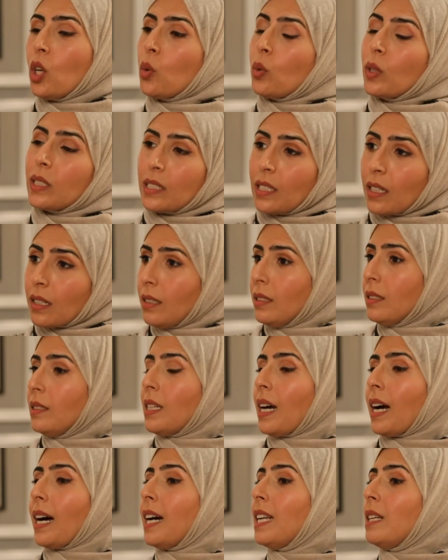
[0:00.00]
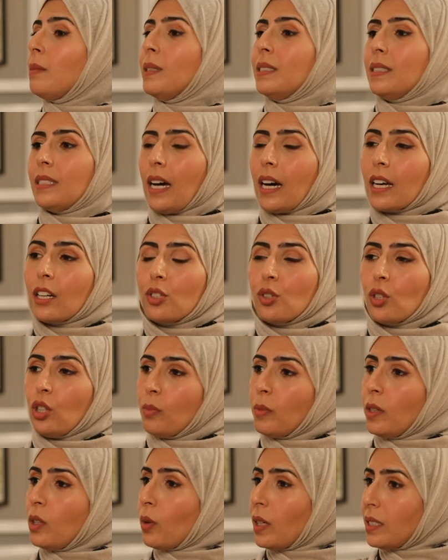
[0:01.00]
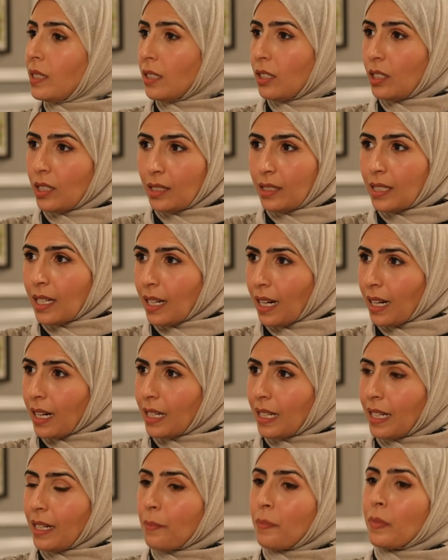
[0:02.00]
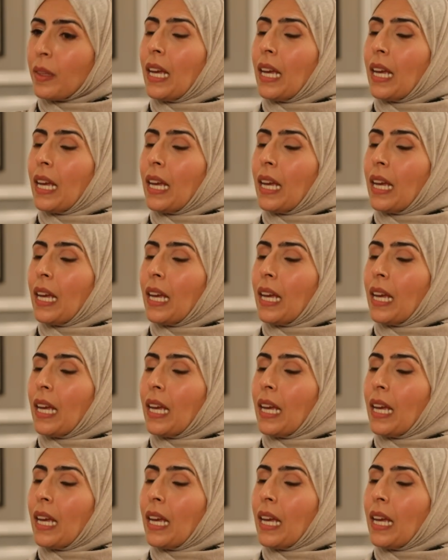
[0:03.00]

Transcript: ويصير عنده غالبا تارجح بالوزن جدا عالي